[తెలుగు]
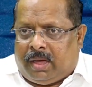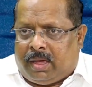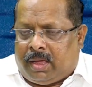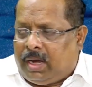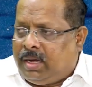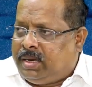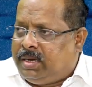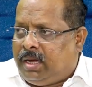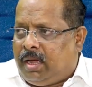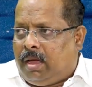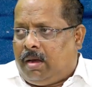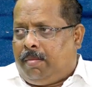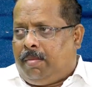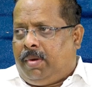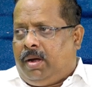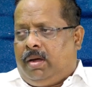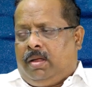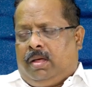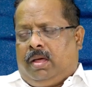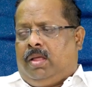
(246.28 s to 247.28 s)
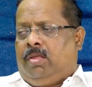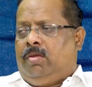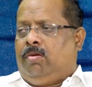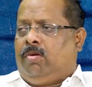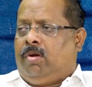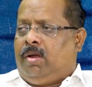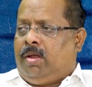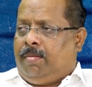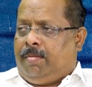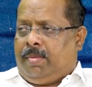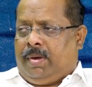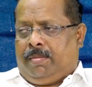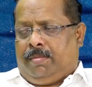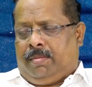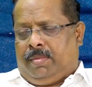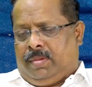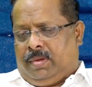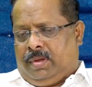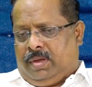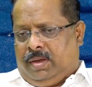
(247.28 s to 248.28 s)
క్రంచీ ఆల్మండ్ అది కూడా మనం
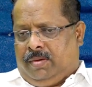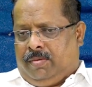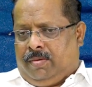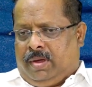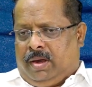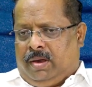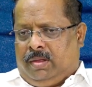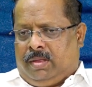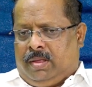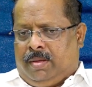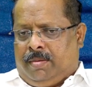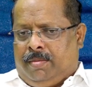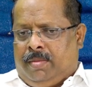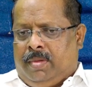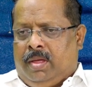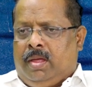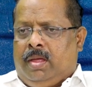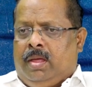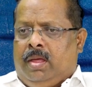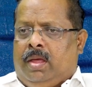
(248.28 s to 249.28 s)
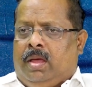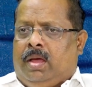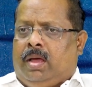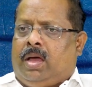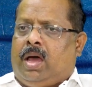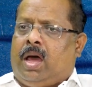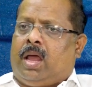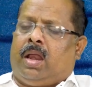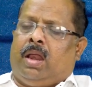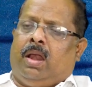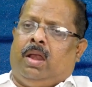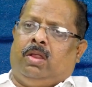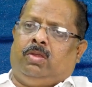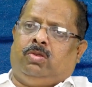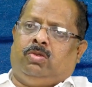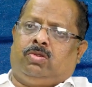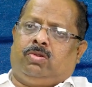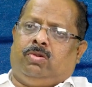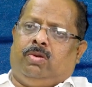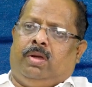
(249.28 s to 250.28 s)
ఇవ్వగలుగుతాం కారాల్లో
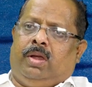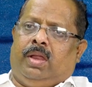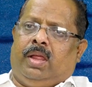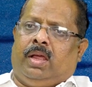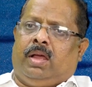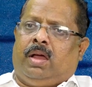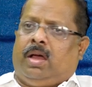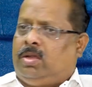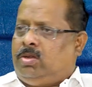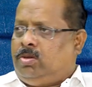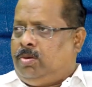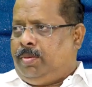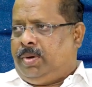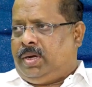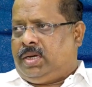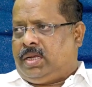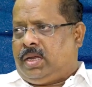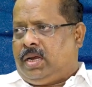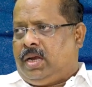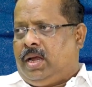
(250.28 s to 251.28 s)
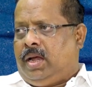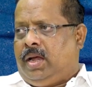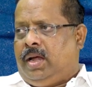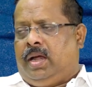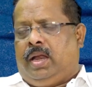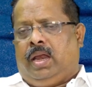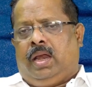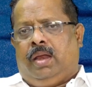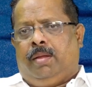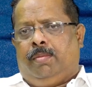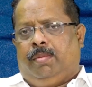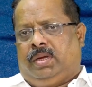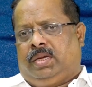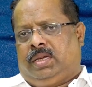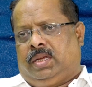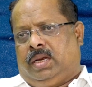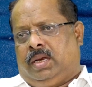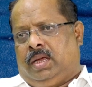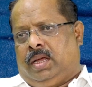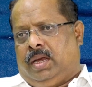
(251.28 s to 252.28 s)
చూసుకుంటే కాజు మిక్చర్ కానీ ఢిల్లీ
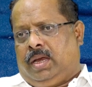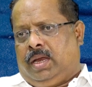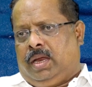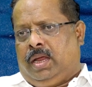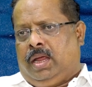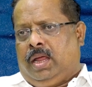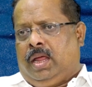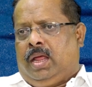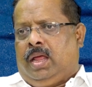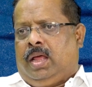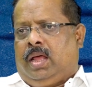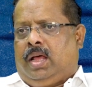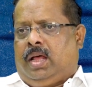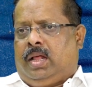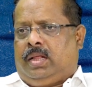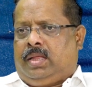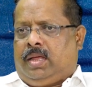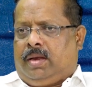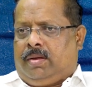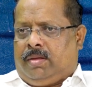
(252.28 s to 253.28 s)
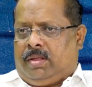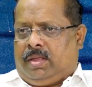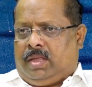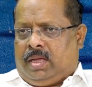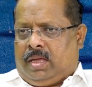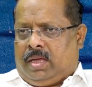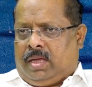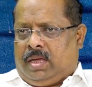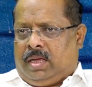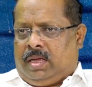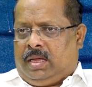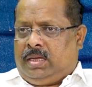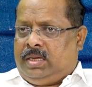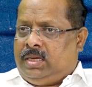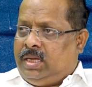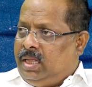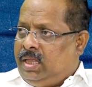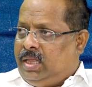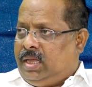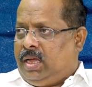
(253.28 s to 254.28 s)
మిక్చర్ కానీ ఆ తర్వాత
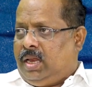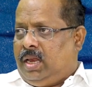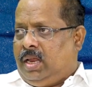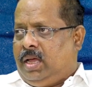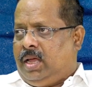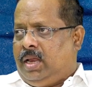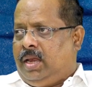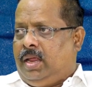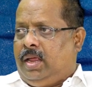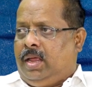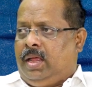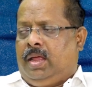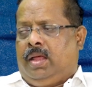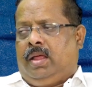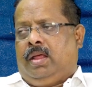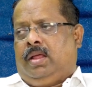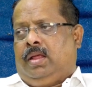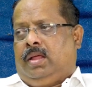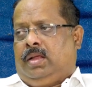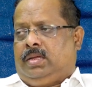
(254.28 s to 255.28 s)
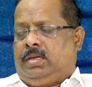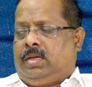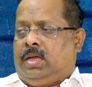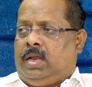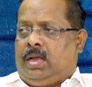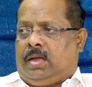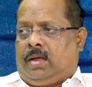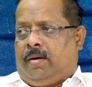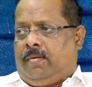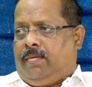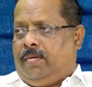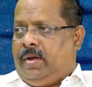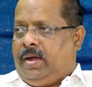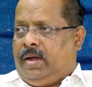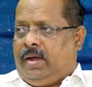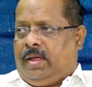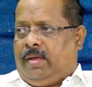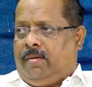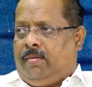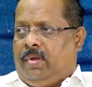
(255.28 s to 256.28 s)
జంతికలు కానీ చాలా
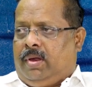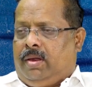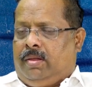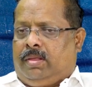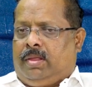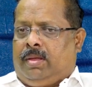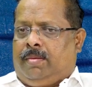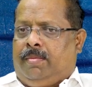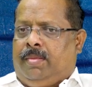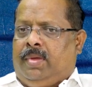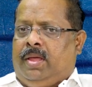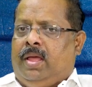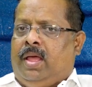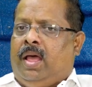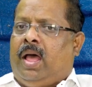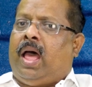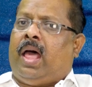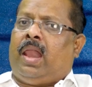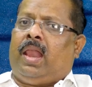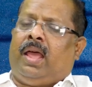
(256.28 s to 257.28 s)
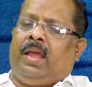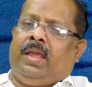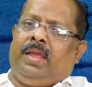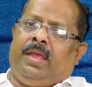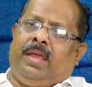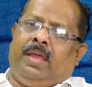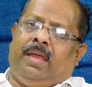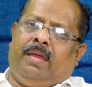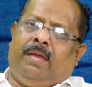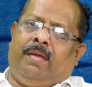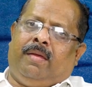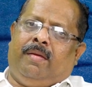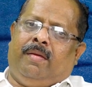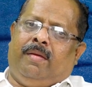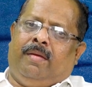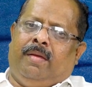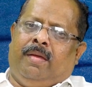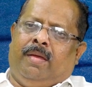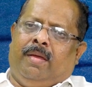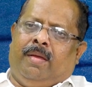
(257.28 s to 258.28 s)
కాన్ఫిడెంట్గా ఇవ్వగలుగుతాం అలాగే
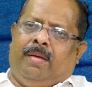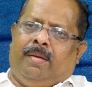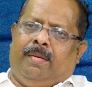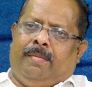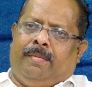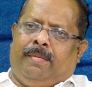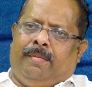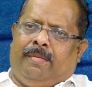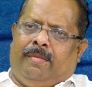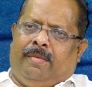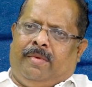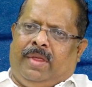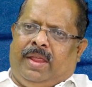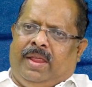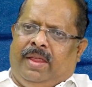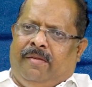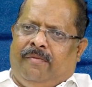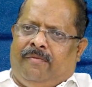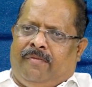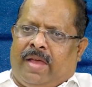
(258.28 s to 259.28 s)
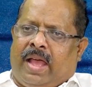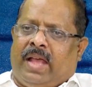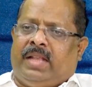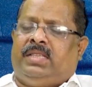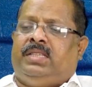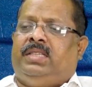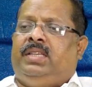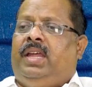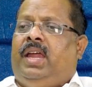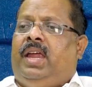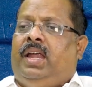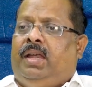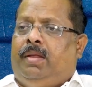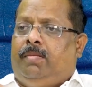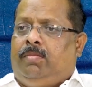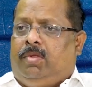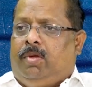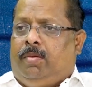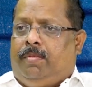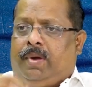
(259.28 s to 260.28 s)
ఈ ఫ్యాన్సీ
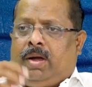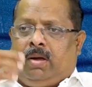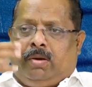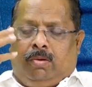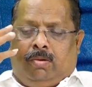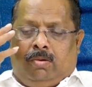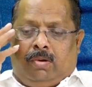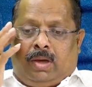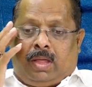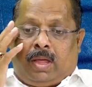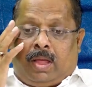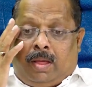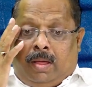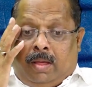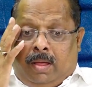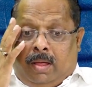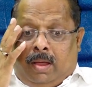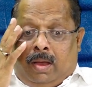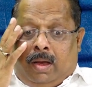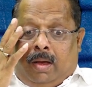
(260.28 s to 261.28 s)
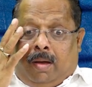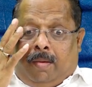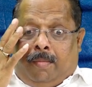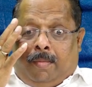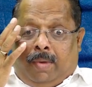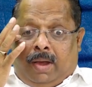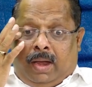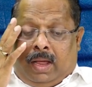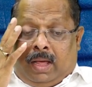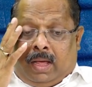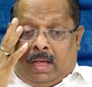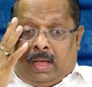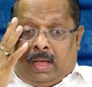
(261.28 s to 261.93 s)
ఐటెంతో పాటు కూడా మన